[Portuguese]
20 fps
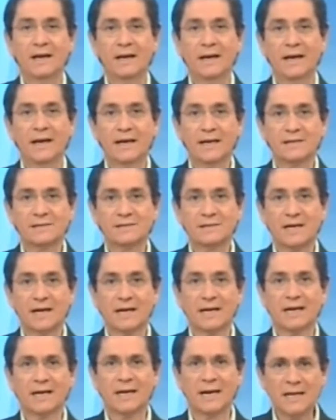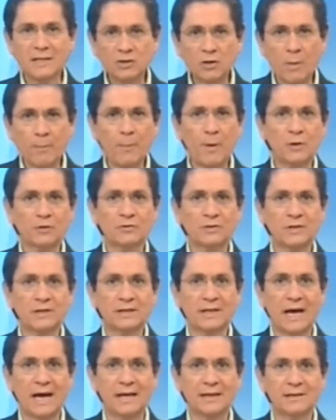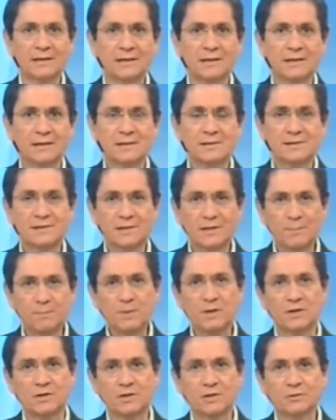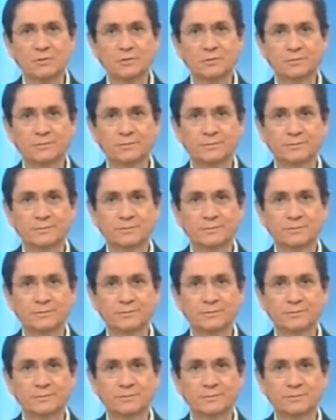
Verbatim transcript: essa grande oportunidade se repetindo.